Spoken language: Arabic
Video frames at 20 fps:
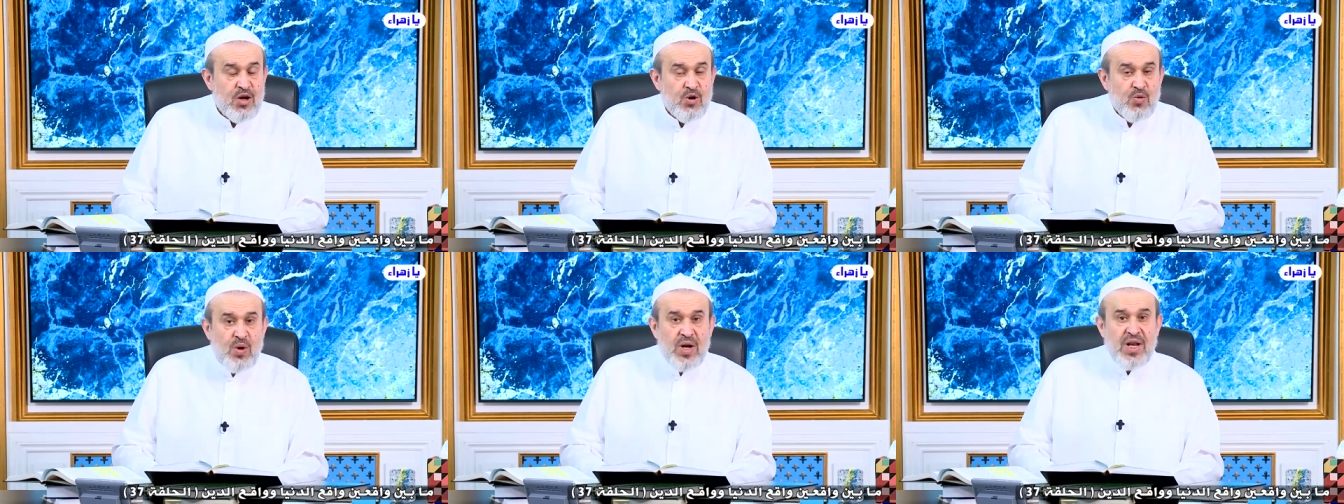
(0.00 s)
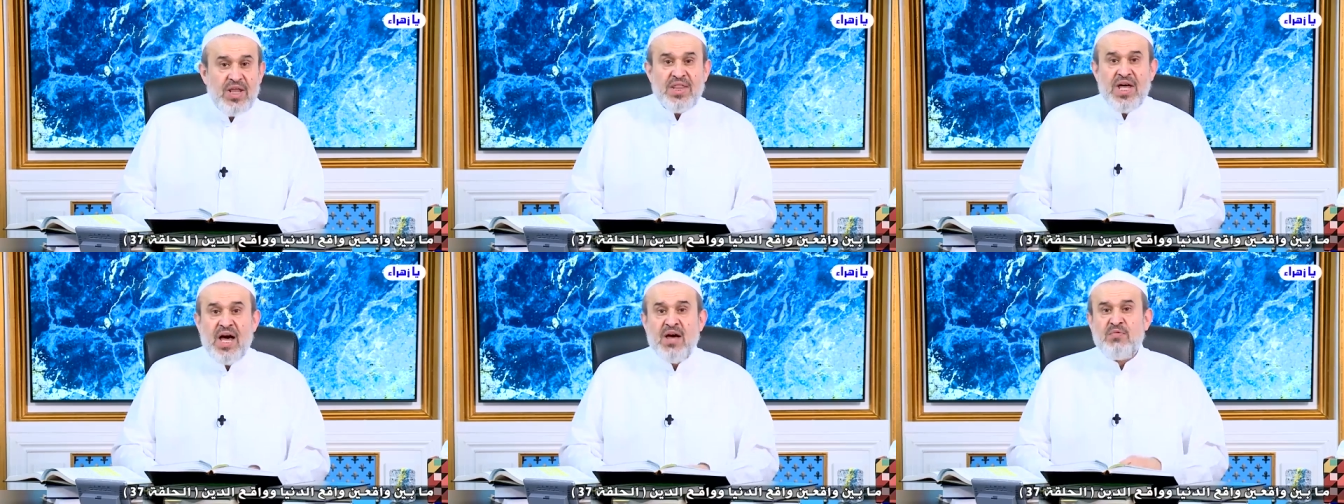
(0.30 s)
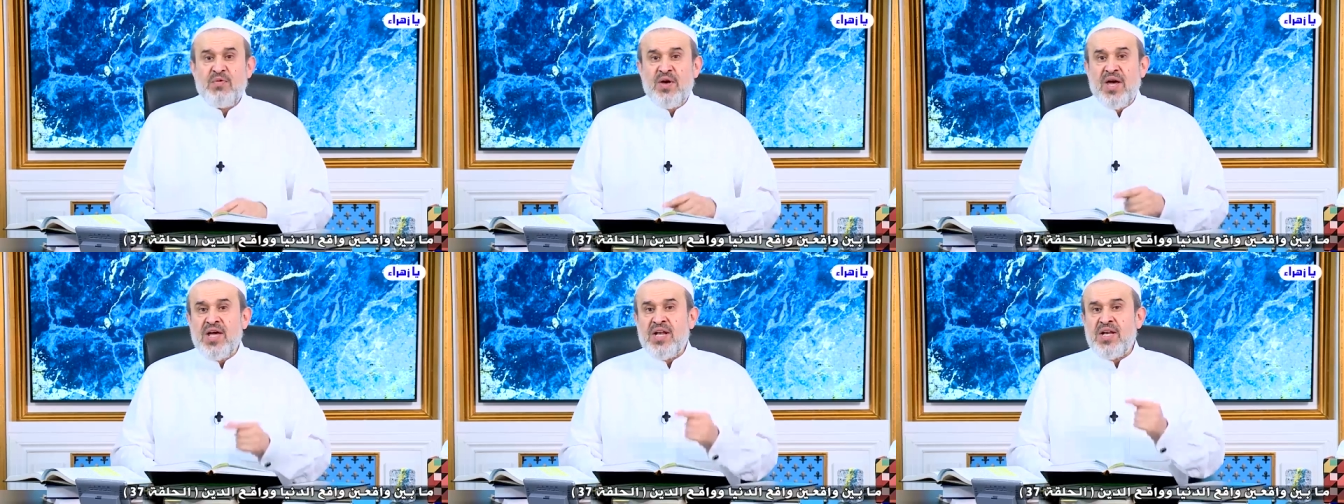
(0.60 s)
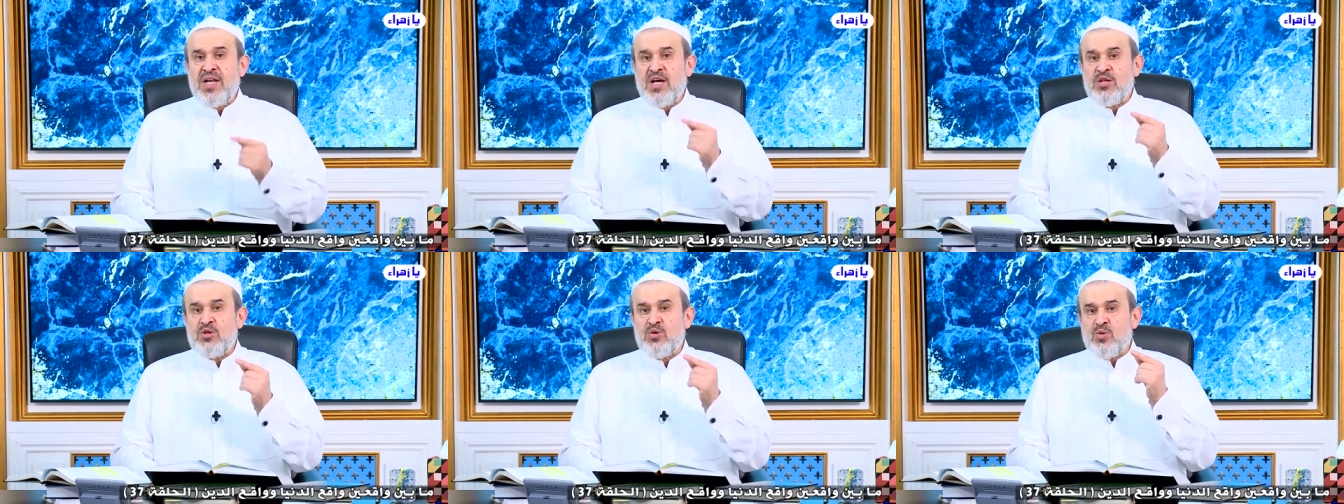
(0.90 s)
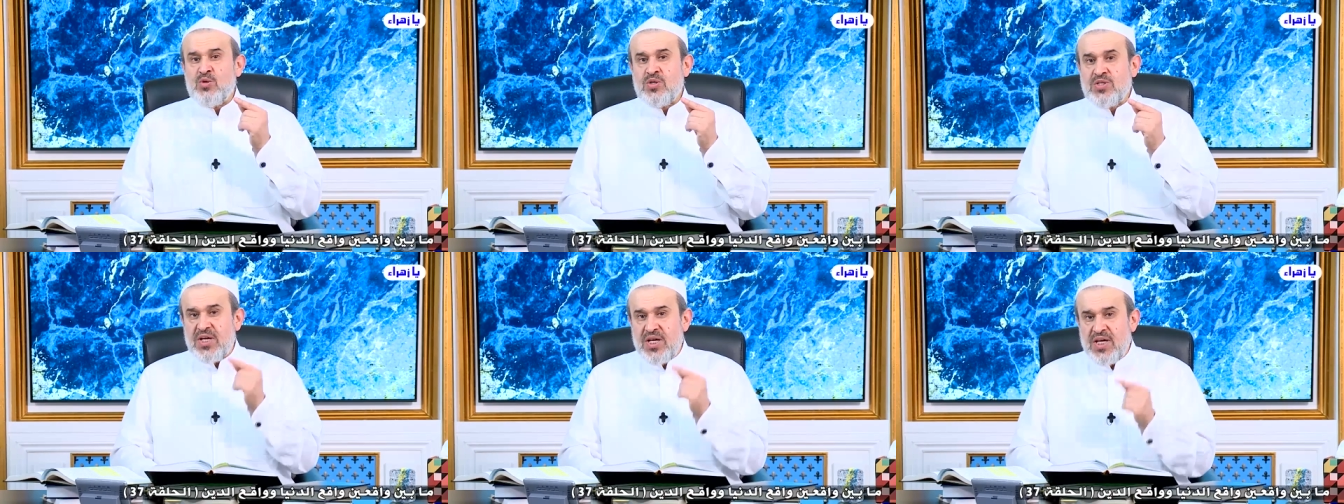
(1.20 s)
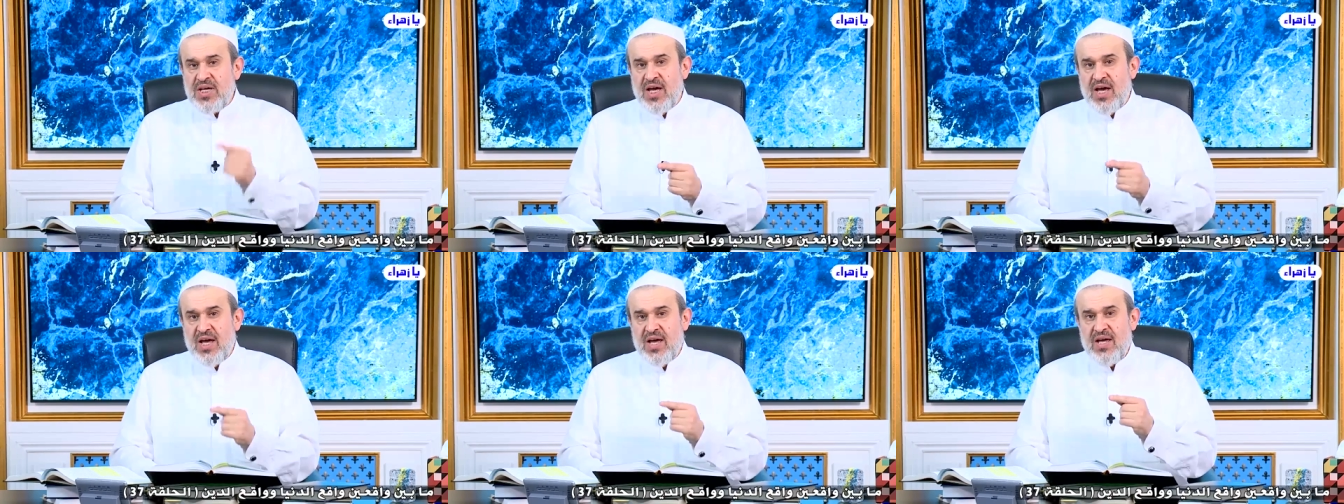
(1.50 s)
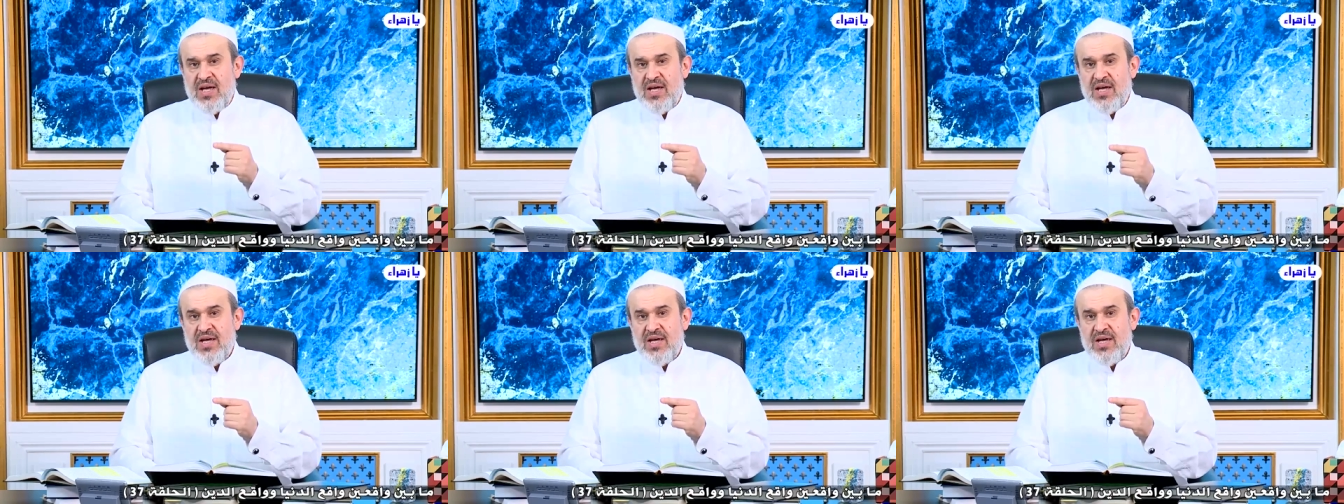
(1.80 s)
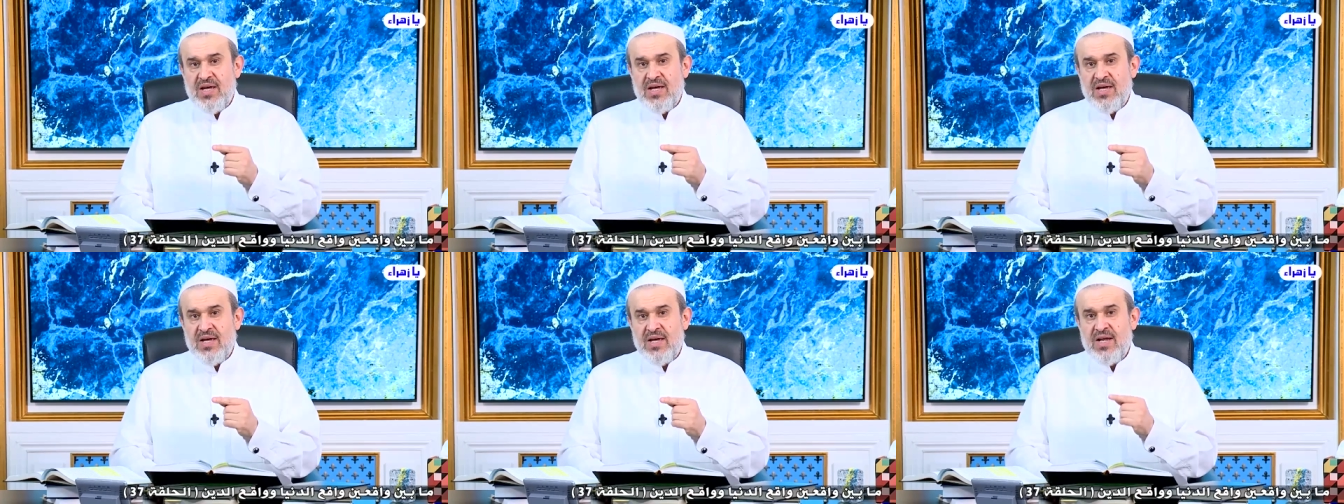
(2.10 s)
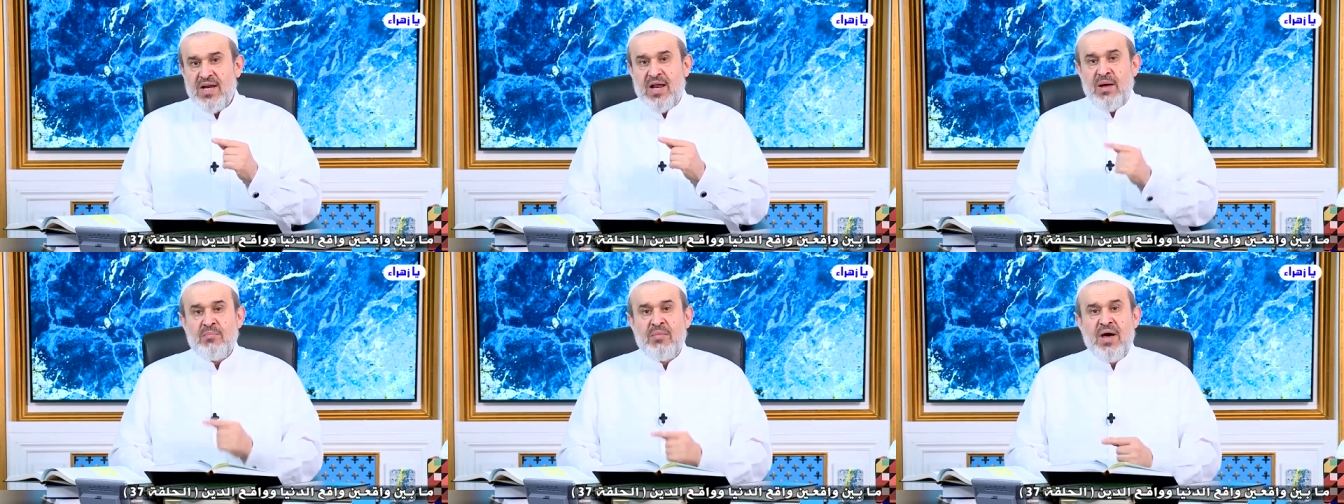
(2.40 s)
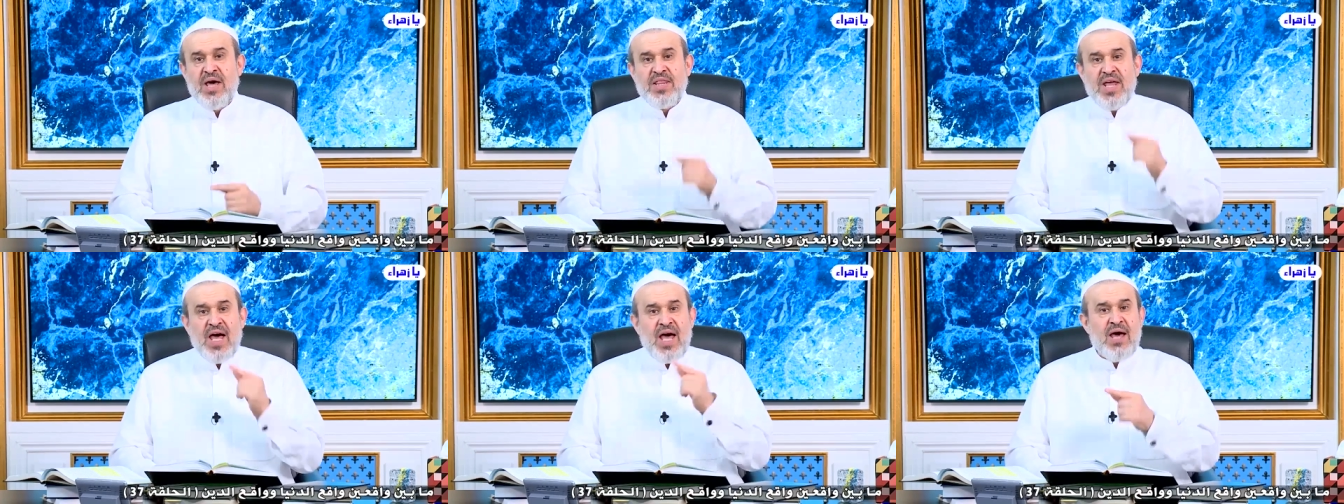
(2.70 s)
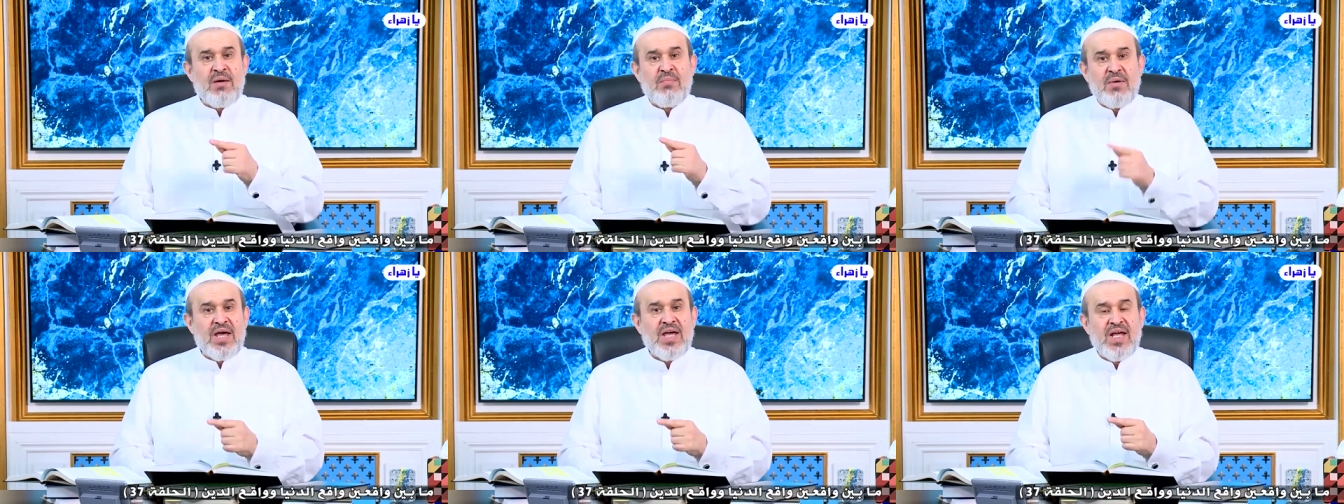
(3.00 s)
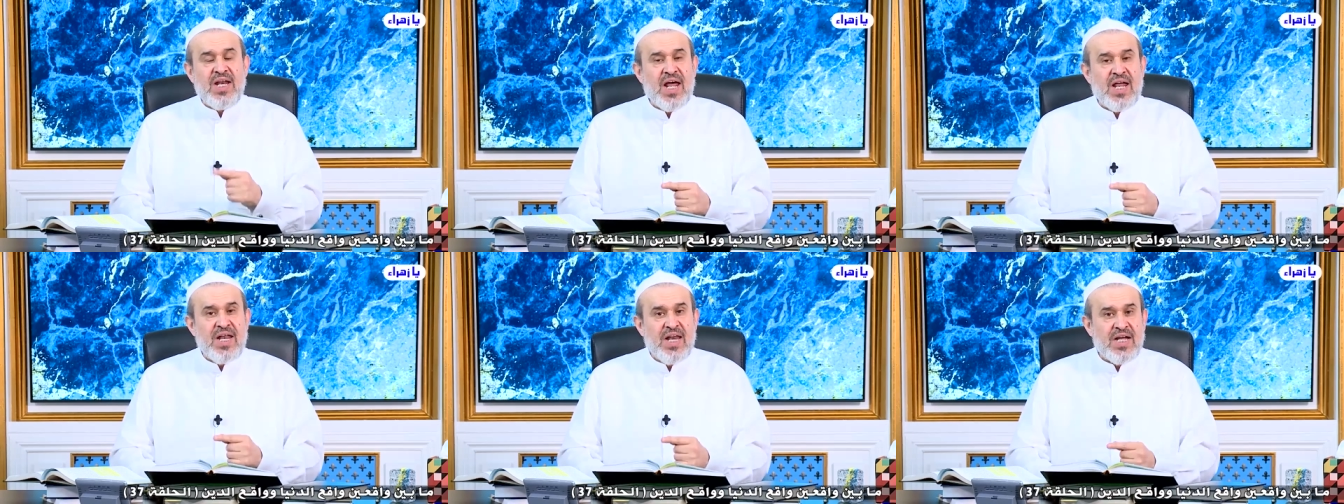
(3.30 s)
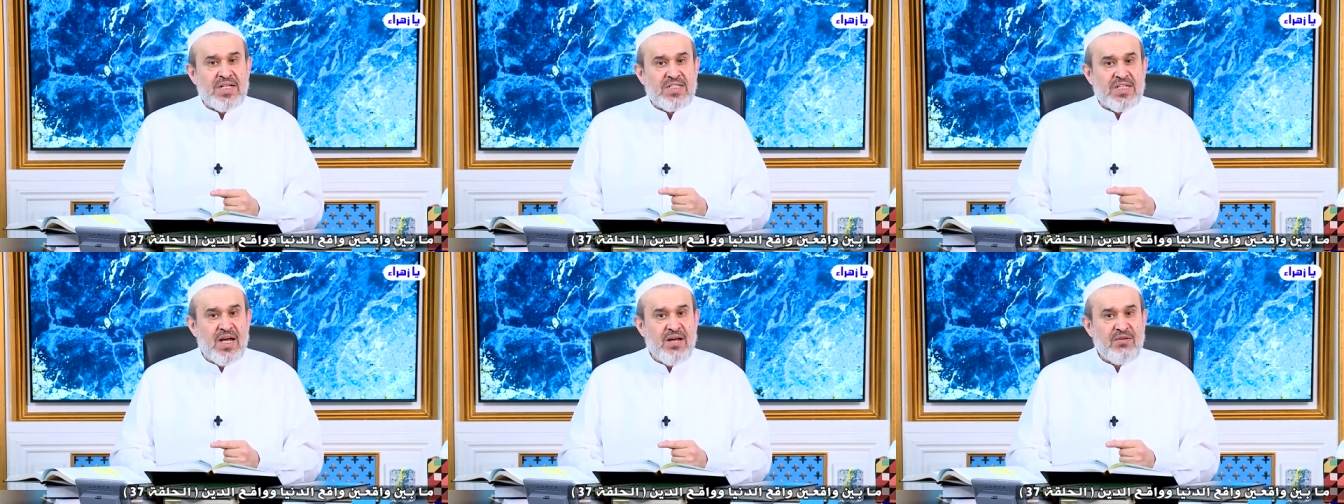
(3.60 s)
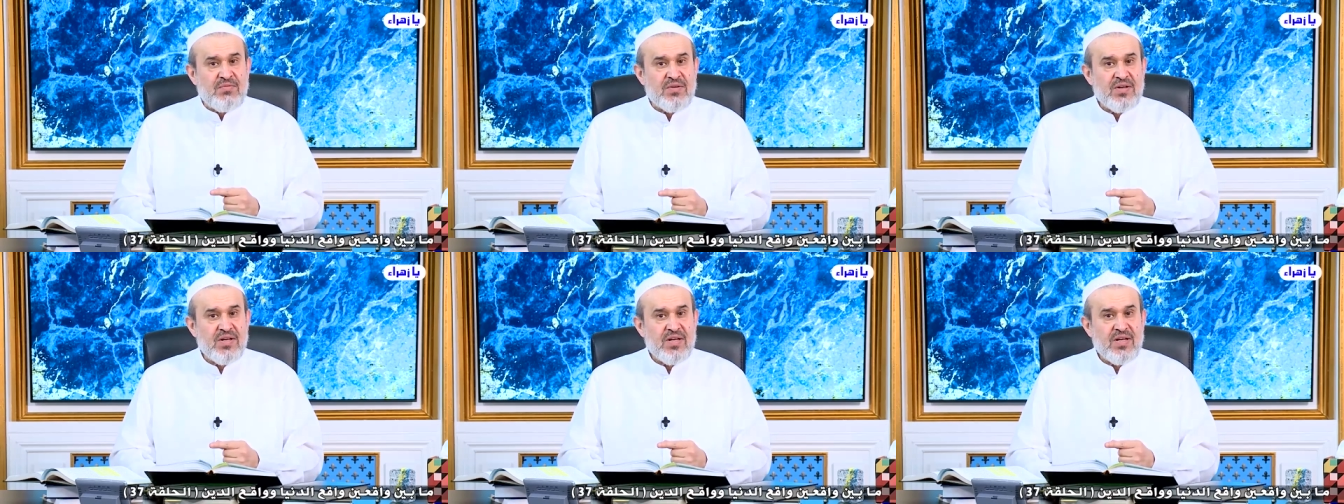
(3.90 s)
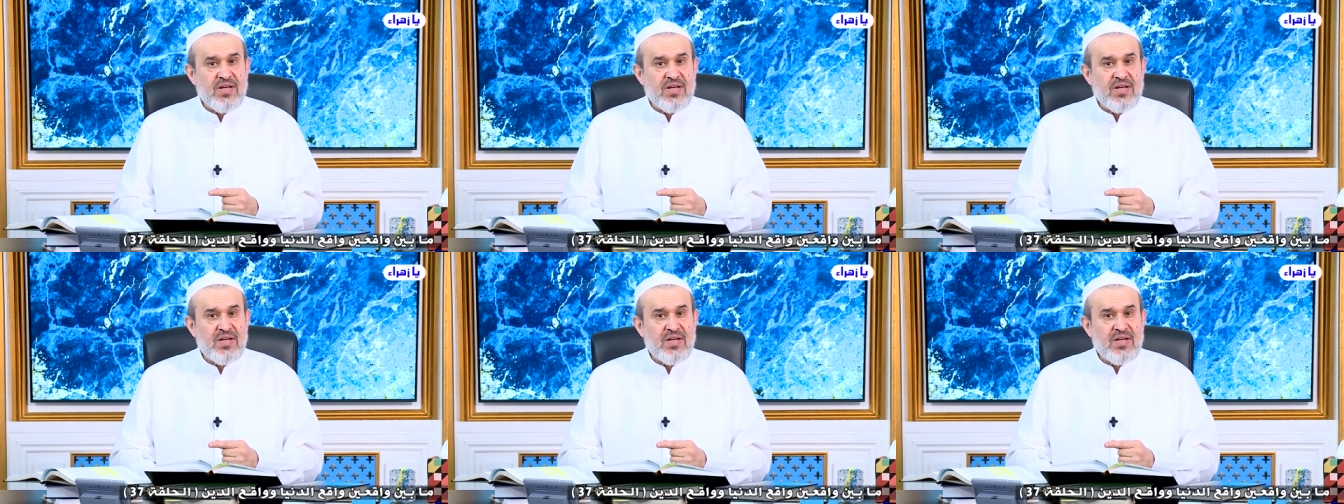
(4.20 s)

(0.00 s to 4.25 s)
ولذا فإن الطوسية لما ذهب إلى النجف